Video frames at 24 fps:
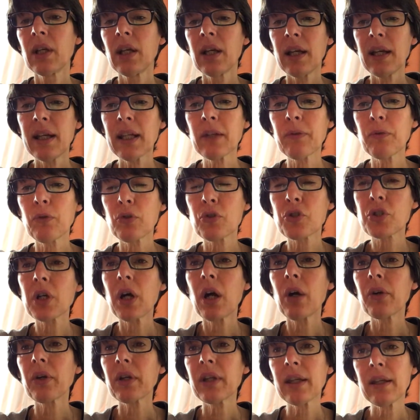Ich wünsche
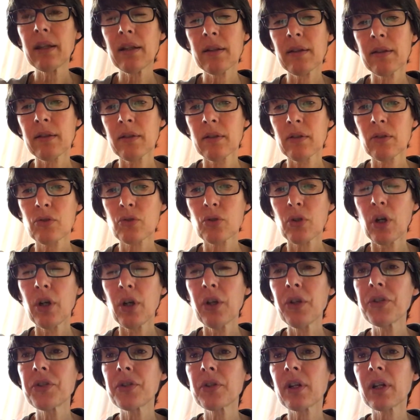auch Ihnen
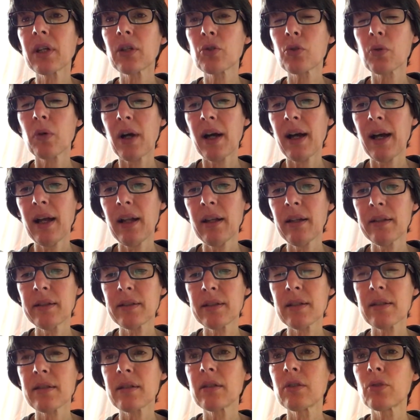solche Rituale,
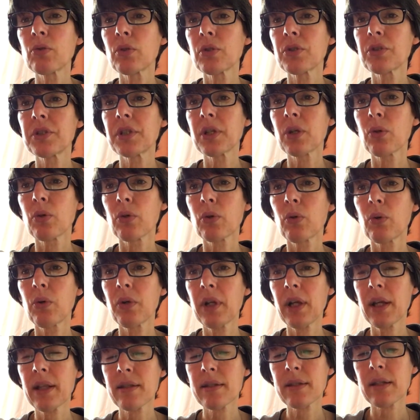die Sie durch die
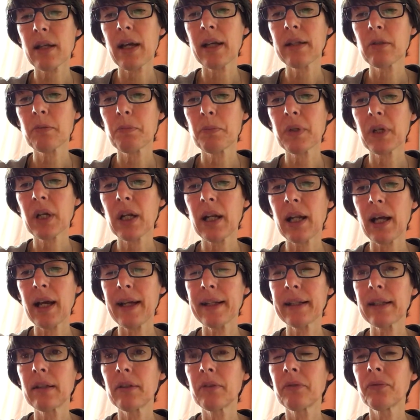Corona-Zeit
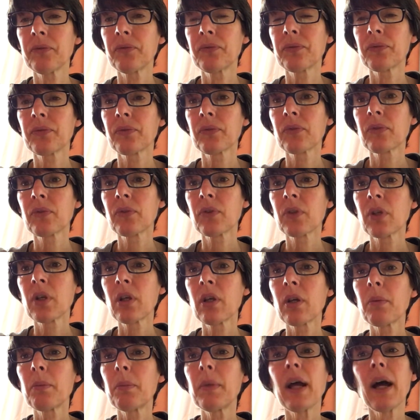begleiten.
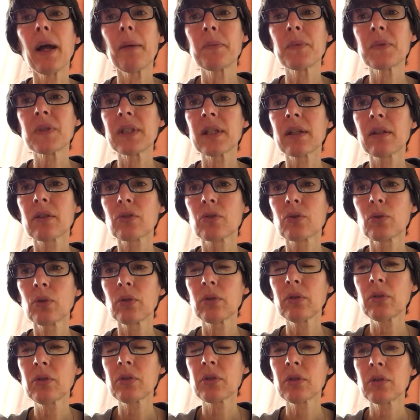Bleiben Sie
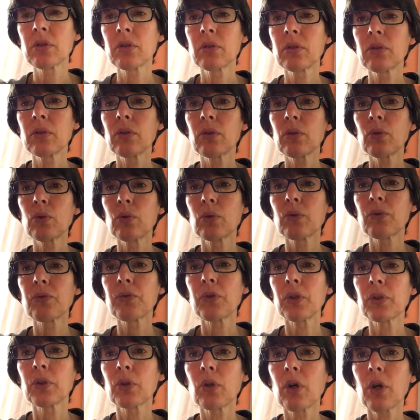gesund und
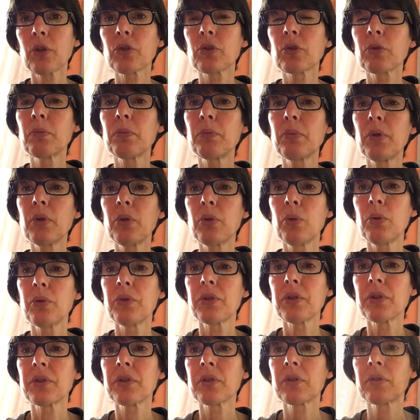von Gott
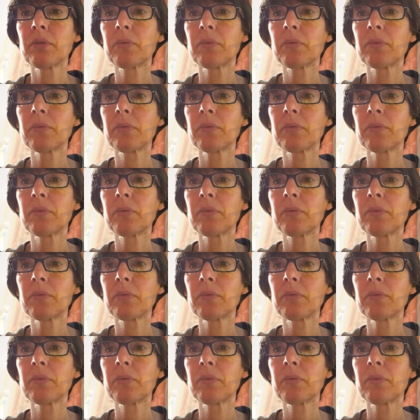behütet.